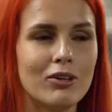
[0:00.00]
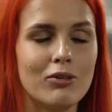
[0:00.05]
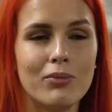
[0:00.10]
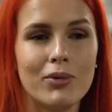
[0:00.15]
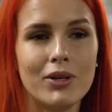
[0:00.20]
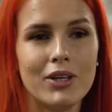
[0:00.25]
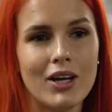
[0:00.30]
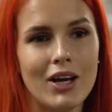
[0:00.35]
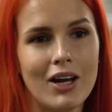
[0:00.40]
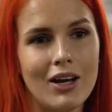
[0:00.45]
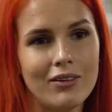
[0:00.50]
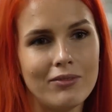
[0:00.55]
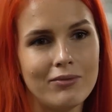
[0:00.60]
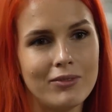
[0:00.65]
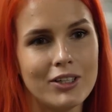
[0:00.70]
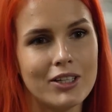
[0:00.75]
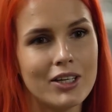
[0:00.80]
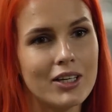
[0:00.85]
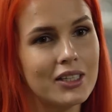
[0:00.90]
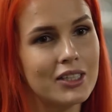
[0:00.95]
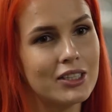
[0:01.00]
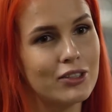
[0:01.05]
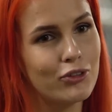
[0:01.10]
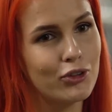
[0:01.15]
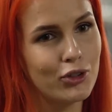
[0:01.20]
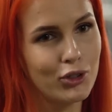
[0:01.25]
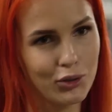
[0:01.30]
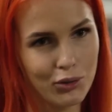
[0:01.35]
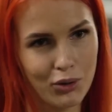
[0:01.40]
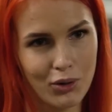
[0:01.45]
у меня есть
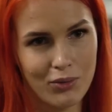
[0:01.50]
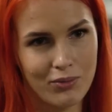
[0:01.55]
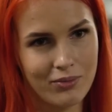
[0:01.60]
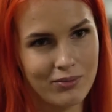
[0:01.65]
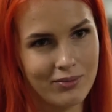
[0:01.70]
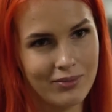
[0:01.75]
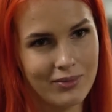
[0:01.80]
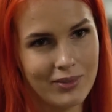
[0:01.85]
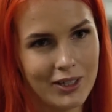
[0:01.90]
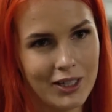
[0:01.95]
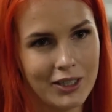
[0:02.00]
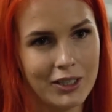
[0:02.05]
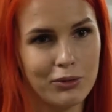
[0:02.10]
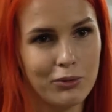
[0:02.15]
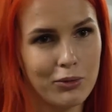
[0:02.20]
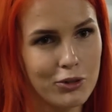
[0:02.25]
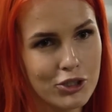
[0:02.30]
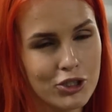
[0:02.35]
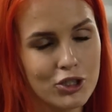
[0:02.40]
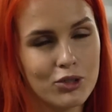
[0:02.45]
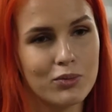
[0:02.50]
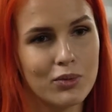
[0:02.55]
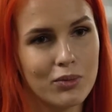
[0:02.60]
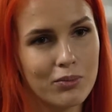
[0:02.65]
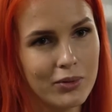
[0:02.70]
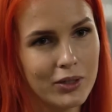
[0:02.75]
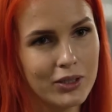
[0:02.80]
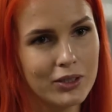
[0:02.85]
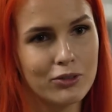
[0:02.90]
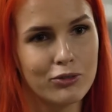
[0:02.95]
все для того, чтобы
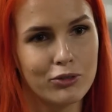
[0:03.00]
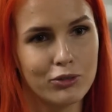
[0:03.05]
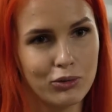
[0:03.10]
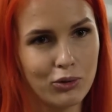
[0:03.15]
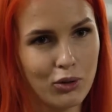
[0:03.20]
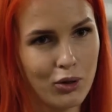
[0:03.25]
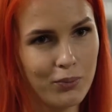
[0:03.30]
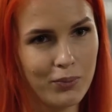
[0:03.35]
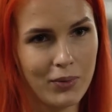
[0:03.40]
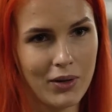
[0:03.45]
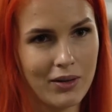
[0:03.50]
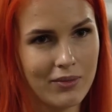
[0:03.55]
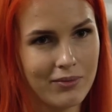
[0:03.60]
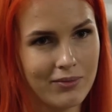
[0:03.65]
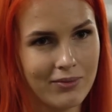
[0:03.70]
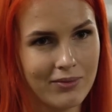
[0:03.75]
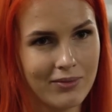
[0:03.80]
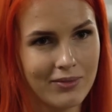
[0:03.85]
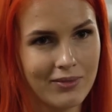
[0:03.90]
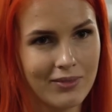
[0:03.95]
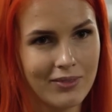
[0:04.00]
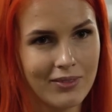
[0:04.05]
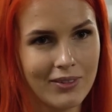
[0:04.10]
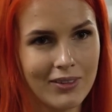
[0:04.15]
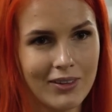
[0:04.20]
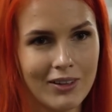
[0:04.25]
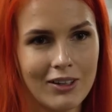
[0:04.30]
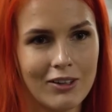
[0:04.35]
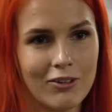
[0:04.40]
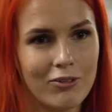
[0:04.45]
быть в топе,
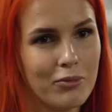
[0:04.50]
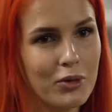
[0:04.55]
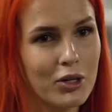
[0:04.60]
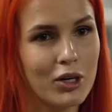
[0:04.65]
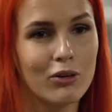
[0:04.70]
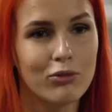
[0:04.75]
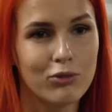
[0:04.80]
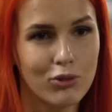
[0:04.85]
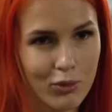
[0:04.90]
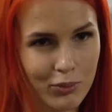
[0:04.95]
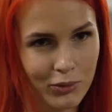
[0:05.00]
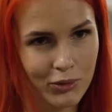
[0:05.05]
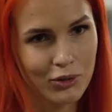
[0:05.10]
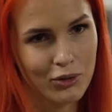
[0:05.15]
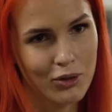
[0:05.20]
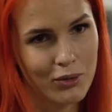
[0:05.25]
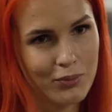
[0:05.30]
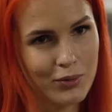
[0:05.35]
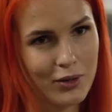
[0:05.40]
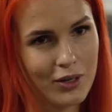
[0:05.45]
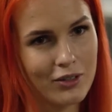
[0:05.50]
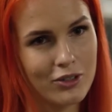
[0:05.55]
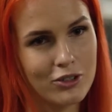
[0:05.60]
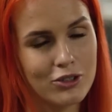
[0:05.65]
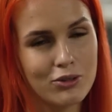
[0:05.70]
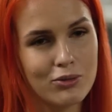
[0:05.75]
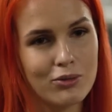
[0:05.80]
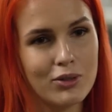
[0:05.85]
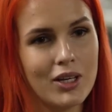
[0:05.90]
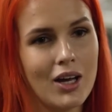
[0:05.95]
в мировом топе,
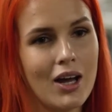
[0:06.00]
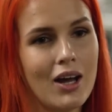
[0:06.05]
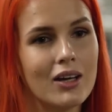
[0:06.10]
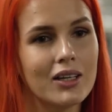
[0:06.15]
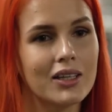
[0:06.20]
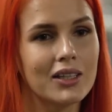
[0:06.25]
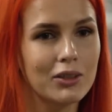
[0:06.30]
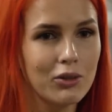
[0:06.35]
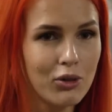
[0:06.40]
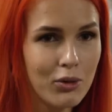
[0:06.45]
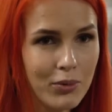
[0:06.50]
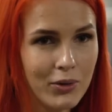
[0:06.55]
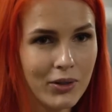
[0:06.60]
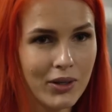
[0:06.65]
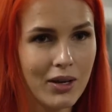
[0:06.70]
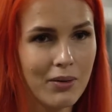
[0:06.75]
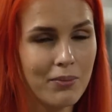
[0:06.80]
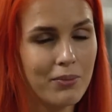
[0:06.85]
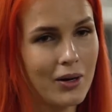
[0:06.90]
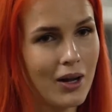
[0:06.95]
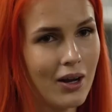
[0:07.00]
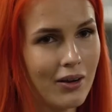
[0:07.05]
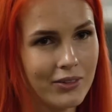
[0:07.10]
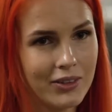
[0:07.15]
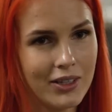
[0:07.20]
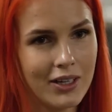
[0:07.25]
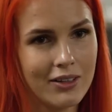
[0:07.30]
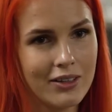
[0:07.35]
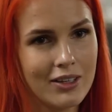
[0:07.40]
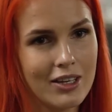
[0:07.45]
что я особенная,
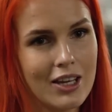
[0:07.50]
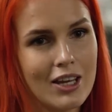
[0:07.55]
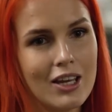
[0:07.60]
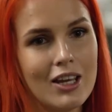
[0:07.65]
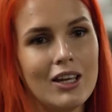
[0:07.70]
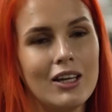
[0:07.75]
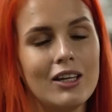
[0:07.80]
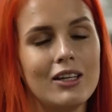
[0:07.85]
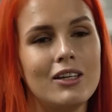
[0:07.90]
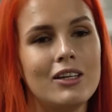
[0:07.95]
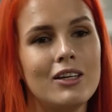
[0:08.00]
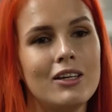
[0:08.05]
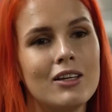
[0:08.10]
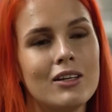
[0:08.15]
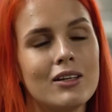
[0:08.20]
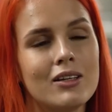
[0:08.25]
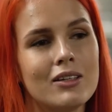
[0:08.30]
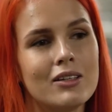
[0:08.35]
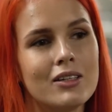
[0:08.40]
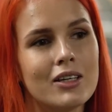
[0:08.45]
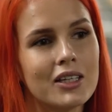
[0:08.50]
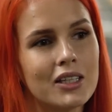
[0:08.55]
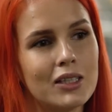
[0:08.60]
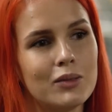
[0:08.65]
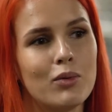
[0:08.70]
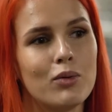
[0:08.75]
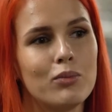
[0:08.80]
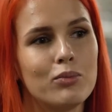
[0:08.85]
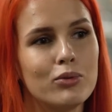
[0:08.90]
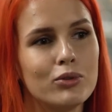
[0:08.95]
правда. И
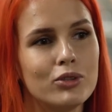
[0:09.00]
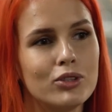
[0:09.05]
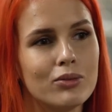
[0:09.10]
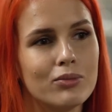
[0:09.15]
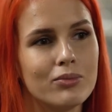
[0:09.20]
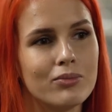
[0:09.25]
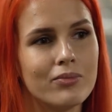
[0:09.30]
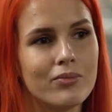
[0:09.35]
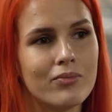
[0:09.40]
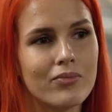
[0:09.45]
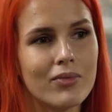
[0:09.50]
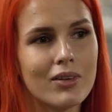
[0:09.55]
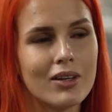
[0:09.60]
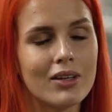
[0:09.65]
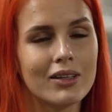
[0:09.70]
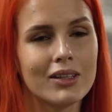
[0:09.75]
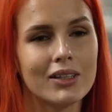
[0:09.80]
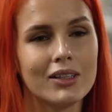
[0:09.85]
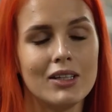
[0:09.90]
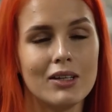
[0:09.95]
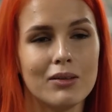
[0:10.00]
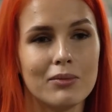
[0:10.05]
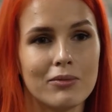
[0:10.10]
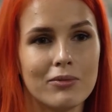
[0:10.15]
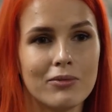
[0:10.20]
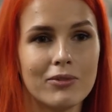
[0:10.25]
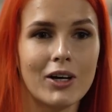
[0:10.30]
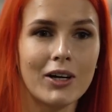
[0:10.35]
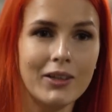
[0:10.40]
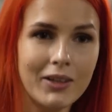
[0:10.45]
если мы будем с ним
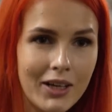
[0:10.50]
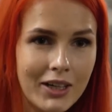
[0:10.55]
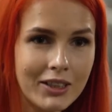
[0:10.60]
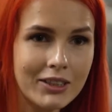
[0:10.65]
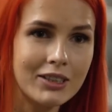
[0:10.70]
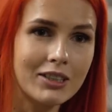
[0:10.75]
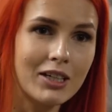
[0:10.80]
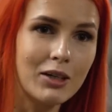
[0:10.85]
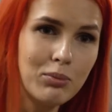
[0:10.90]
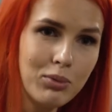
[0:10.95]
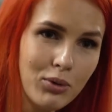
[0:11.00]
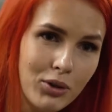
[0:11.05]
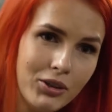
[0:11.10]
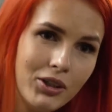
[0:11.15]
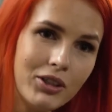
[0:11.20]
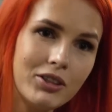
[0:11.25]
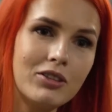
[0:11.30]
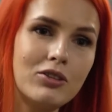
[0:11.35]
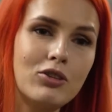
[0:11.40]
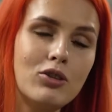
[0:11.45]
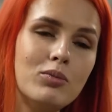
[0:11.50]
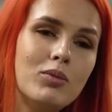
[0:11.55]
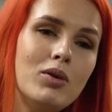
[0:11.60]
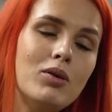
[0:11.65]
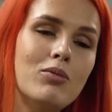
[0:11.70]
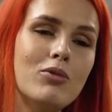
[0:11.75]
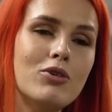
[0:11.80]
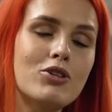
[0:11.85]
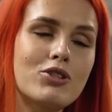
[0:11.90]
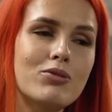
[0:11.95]
в коннекте работать, то
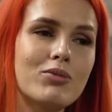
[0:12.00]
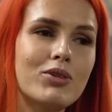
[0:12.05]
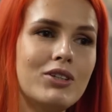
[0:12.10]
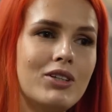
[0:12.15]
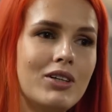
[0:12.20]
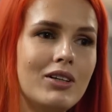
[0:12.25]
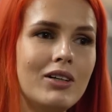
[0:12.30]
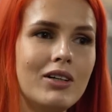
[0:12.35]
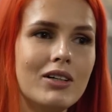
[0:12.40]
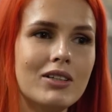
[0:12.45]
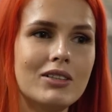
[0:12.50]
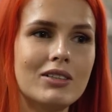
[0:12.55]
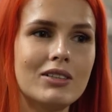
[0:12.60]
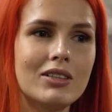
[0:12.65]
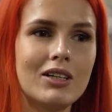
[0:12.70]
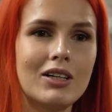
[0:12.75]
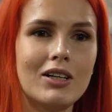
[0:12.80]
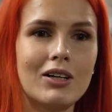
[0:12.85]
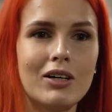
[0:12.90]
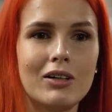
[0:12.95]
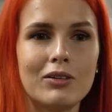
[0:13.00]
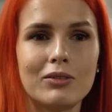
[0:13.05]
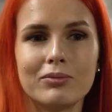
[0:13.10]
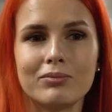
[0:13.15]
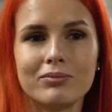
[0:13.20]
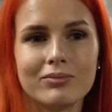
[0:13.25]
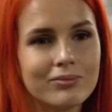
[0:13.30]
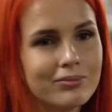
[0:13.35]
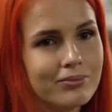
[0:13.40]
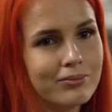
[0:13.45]
мы можем сделать а,
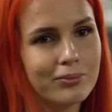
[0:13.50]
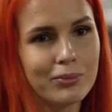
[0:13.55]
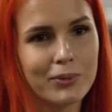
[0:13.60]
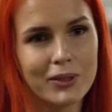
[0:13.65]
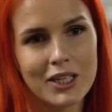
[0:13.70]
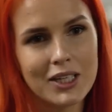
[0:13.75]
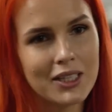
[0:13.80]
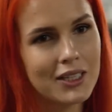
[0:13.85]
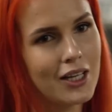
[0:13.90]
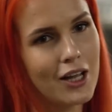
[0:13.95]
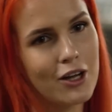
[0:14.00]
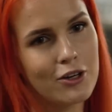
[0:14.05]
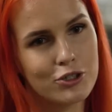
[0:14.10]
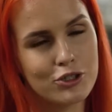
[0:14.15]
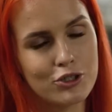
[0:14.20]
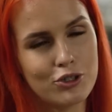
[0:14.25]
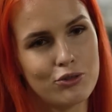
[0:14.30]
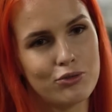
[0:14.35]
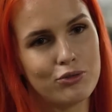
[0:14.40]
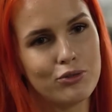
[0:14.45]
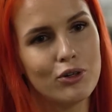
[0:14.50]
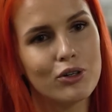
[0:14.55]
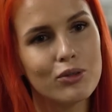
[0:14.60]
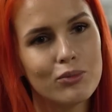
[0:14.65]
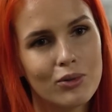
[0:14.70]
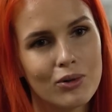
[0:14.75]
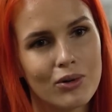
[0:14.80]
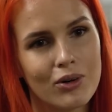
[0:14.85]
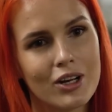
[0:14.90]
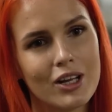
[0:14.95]
потрясающую
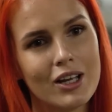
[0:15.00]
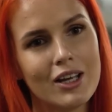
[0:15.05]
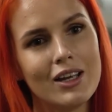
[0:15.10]
форму,